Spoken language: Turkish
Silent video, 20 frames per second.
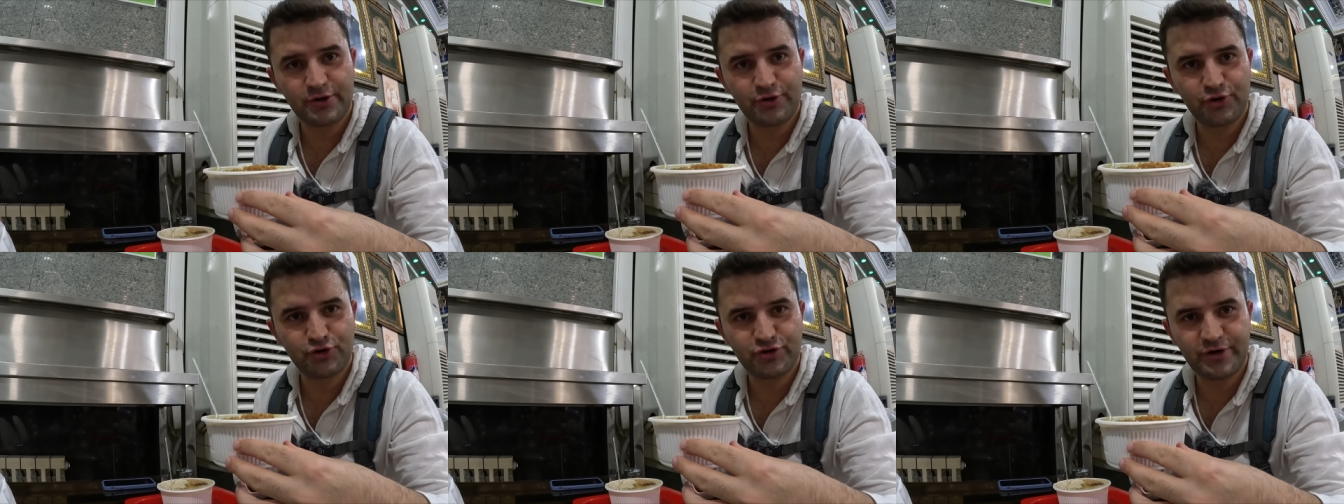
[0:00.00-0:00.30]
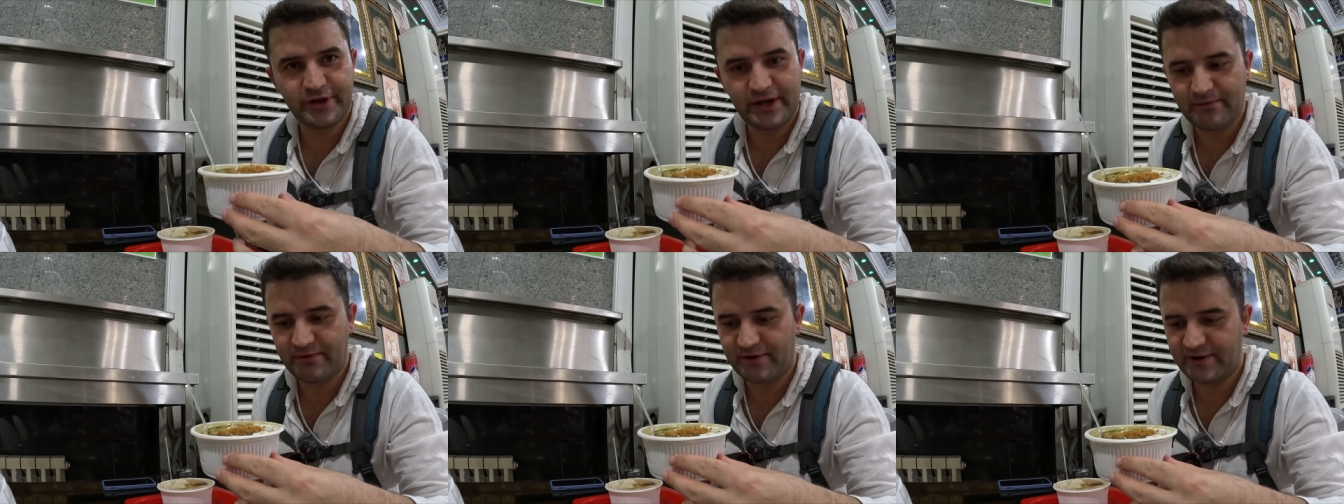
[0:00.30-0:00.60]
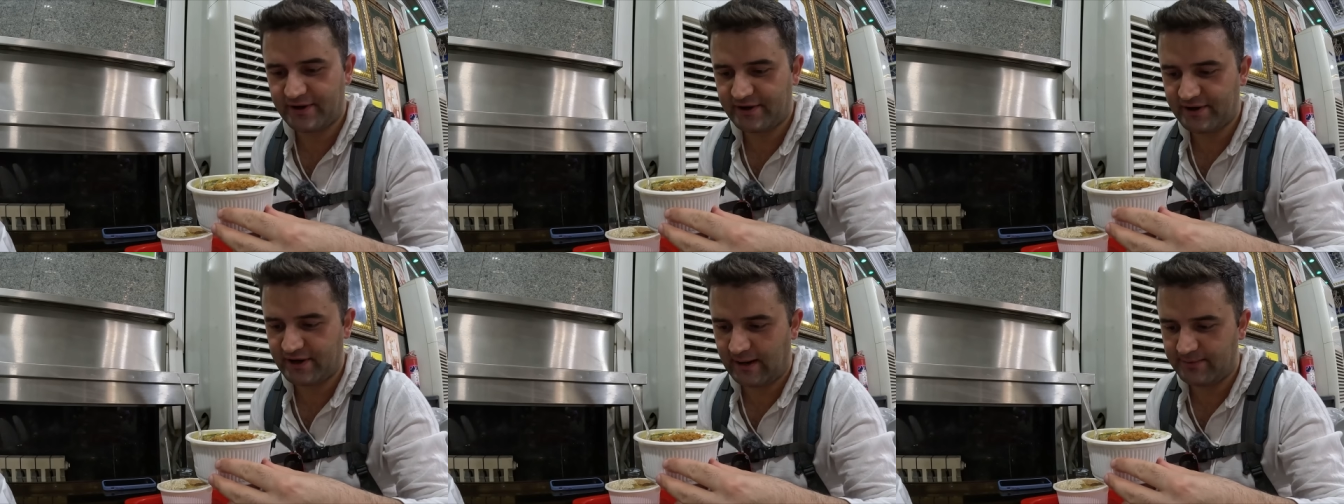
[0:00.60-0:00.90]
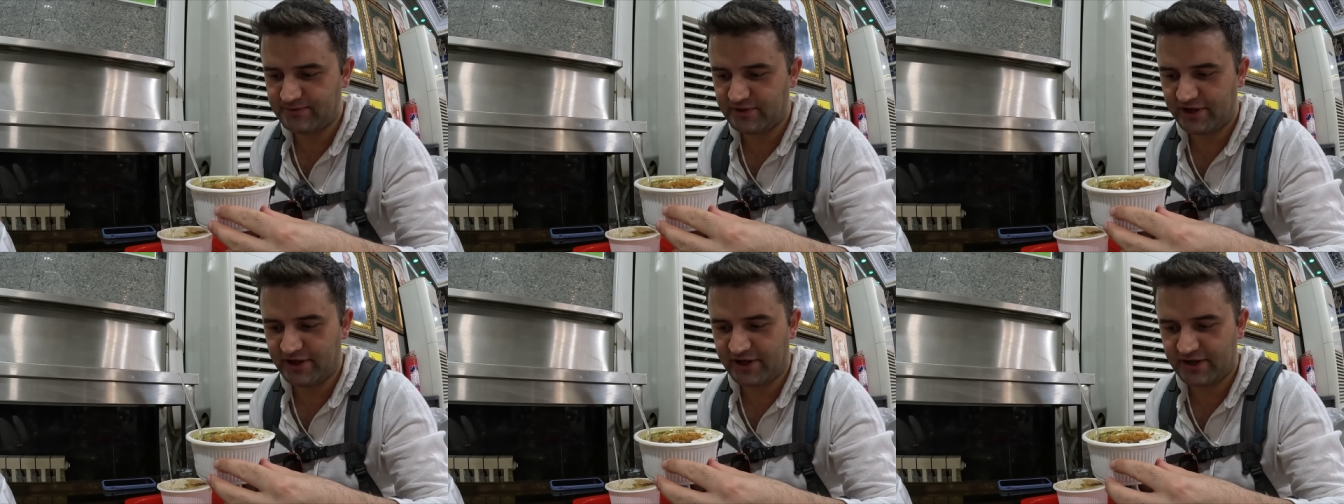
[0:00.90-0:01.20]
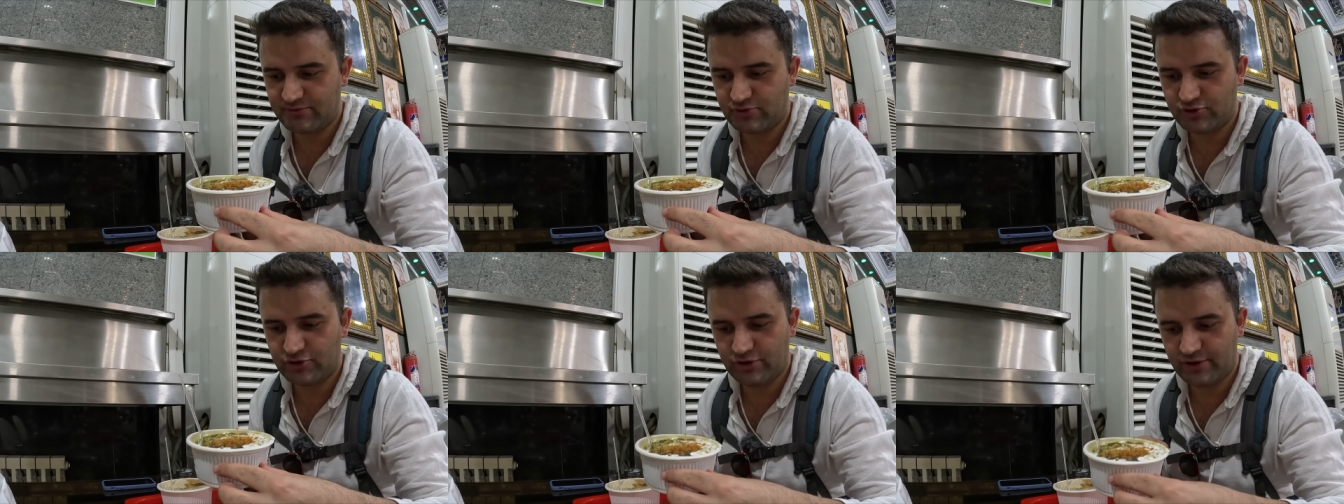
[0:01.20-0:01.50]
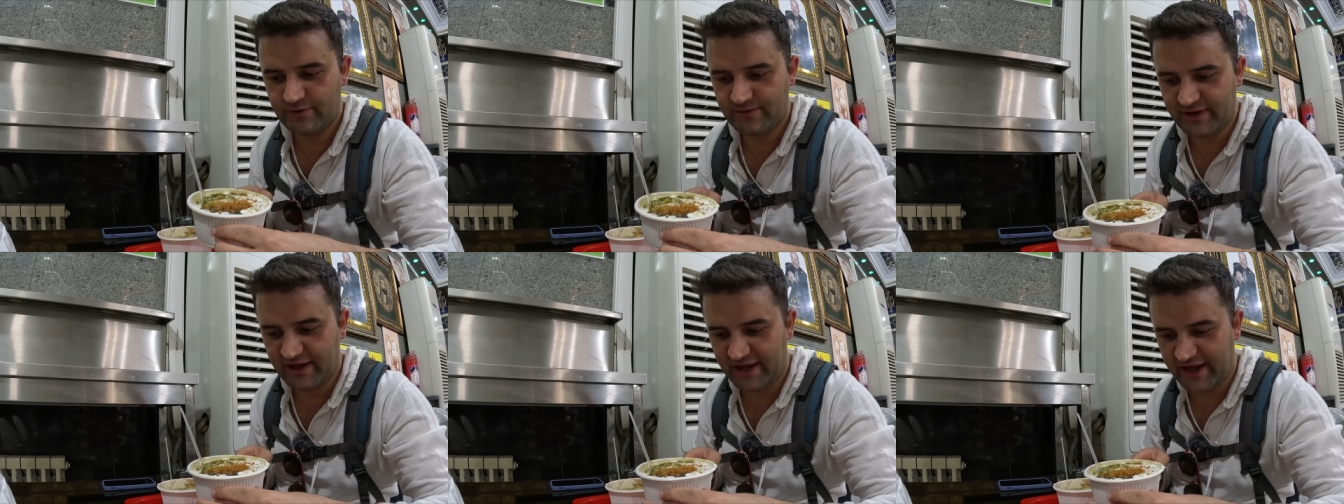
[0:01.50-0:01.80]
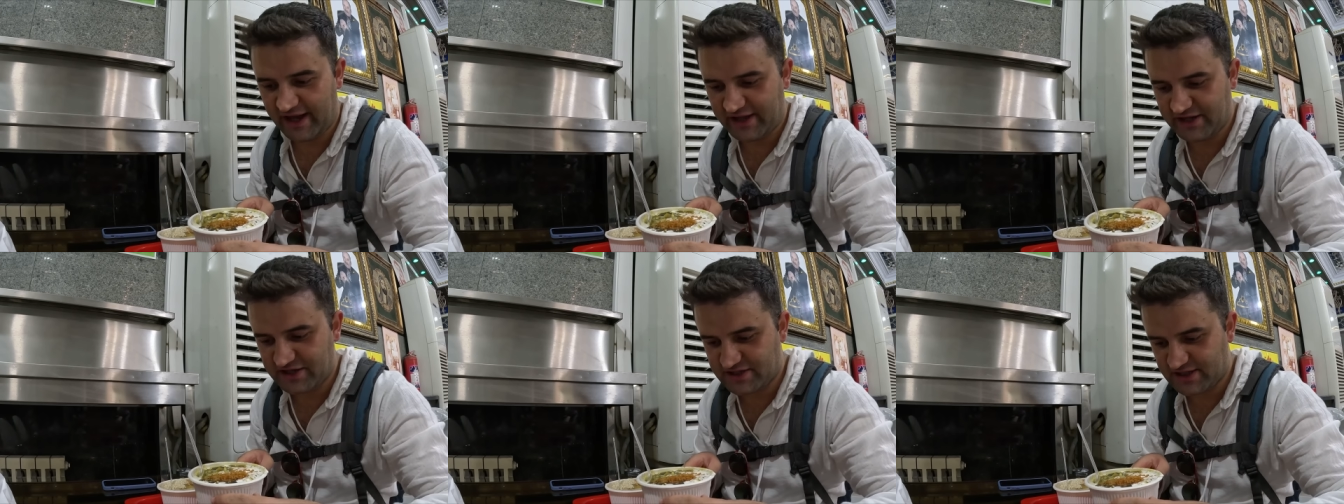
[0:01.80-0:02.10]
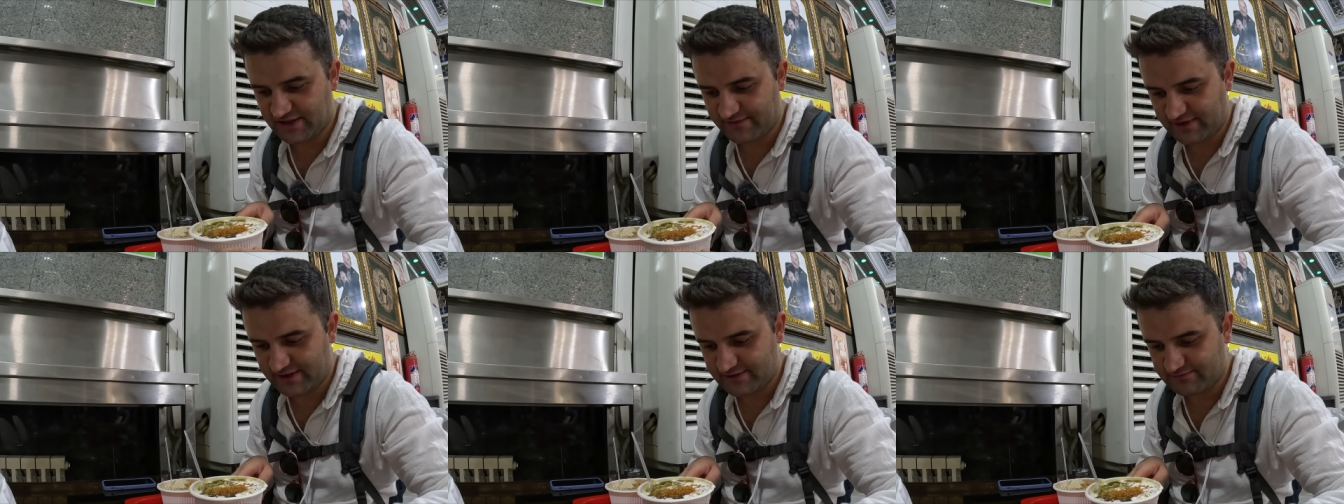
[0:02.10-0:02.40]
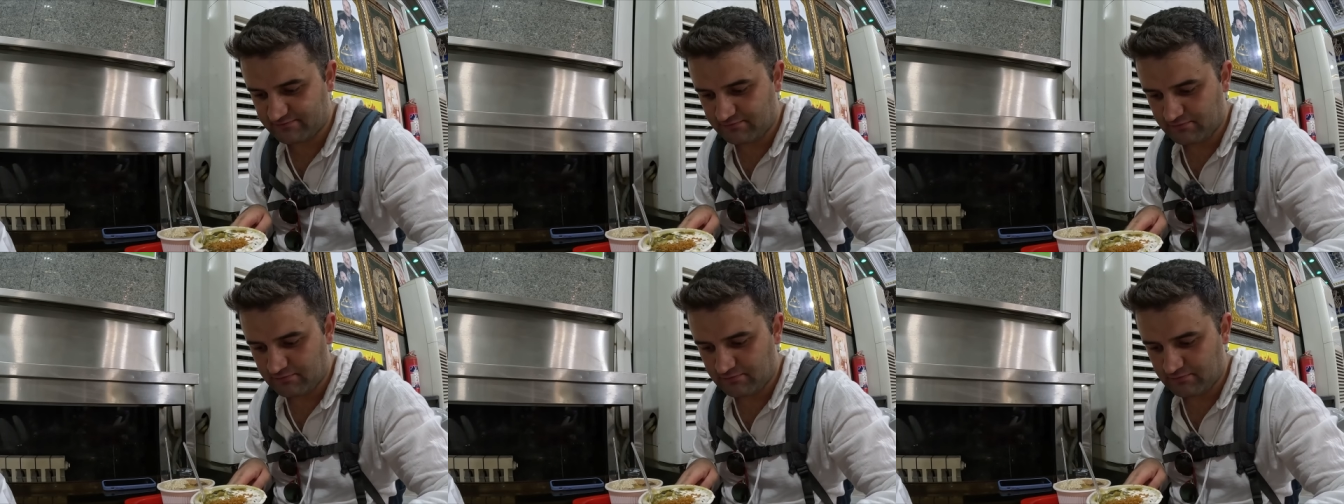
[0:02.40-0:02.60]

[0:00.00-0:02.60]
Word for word: göstereyim. Kapta yarım kilo. Erişte var.